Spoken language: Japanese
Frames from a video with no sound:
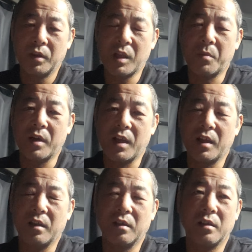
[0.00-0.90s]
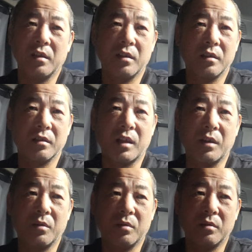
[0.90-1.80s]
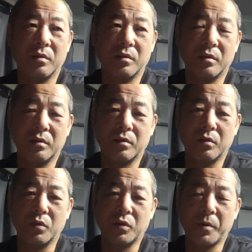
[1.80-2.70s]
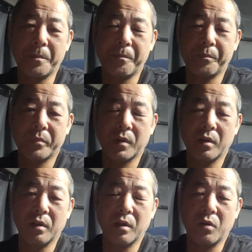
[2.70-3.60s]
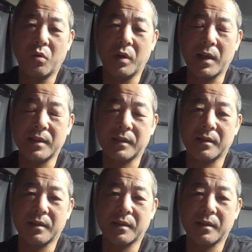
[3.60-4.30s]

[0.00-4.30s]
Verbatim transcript: でもねあの本当この会社